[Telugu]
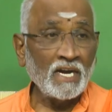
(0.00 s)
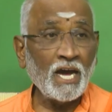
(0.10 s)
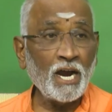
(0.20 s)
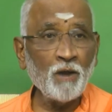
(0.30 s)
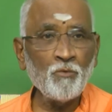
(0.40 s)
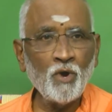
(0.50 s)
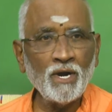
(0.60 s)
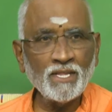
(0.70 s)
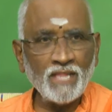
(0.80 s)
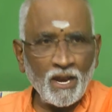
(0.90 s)
కరణములు
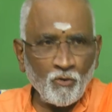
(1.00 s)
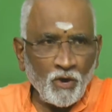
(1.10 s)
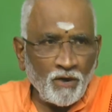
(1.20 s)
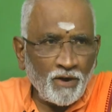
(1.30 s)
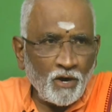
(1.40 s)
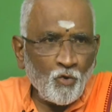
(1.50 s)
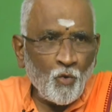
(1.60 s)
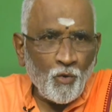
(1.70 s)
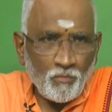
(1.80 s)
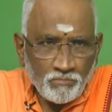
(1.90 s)
అంటే దానికి ఉన్నటువంటి
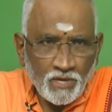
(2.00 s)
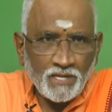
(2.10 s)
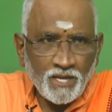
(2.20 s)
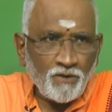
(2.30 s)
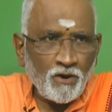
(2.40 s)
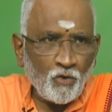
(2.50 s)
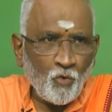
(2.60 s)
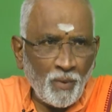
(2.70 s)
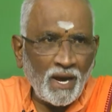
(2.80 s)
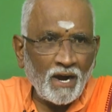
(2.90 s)
చేసేటువంటి
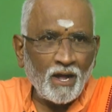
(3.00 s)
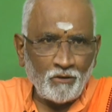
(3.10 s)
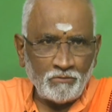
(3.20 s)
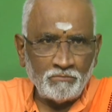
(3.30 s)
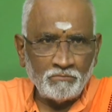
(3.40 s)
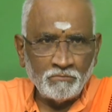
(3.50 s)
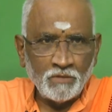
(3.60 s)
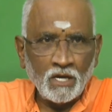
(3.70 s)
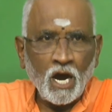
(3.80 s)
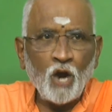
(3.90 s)
ఉపకరణాలు
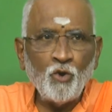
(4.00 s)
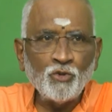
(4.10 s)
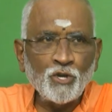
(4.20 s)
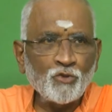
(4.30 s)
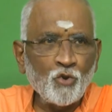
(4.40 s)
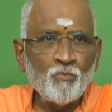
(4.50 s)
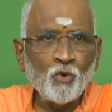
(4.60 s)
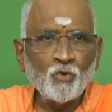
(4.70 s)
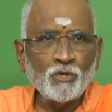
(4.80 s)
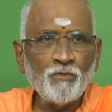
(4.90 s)
కాళ్ళు చేతులు
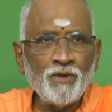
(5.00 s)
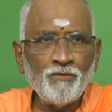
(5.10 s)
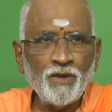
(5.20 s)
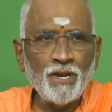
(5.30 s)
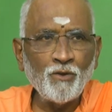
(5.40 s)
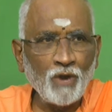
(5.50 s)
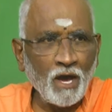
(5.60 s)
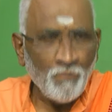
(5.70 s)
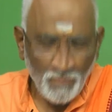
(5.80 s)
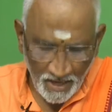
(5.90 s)
ముక్కు చెవి ఇవన్నీ కూడా
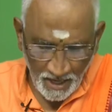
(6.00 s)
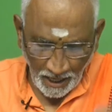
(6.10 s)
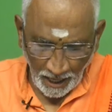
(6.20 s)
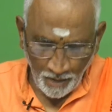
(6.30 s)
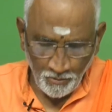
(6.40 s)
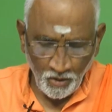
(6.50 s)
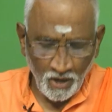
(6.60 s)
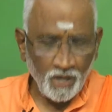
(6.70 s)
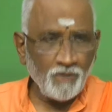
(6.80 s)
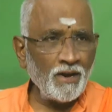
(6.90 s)
ఈ కరణములు
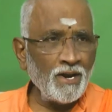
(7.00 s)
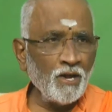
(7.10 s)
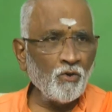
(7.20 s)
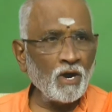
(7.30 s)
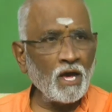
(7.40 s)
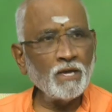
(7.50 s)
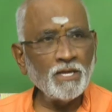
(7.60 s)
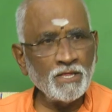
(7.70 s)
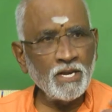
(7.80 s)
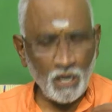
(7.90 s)
ఇవన్నీ కూడా
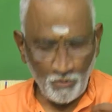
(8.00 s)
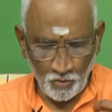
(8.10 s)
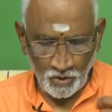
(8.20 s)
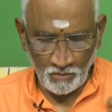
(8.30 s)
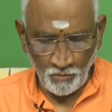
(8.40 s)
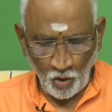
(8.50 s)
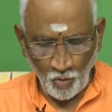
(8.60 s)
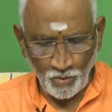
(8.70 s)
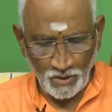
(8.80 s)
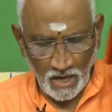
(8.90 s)
ఇంద్రియ మున్
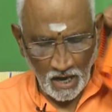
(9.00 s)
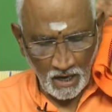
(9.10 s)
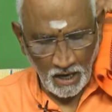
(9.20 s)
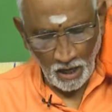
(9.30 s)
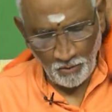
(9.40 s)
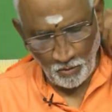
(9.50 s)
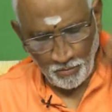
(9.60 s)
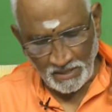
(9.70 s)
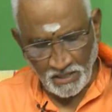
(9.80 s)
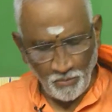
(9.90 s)
మనోబుద్ధి అహంకారములు
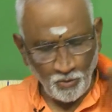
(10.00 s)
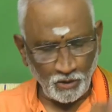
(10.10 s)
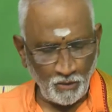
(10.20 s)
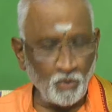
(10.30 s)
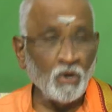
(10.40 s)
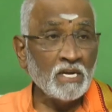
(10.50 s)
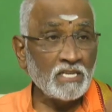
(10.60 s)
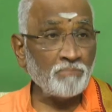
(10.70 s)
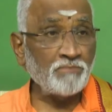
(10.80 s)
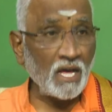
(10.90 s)
పంచభూతములు
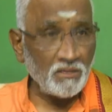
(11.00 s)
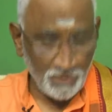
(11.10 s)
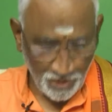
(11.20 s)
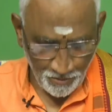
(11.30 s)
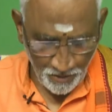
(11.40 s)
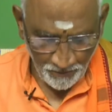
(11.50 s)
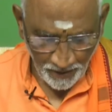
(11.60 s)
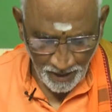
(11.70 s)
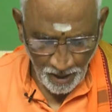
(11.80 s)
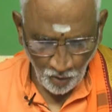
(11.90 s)
శబ్దాది విషయములు
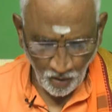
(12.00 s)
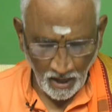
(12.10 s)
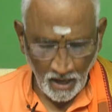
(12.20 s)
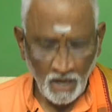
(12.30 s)
ఇవన్నీ కూడా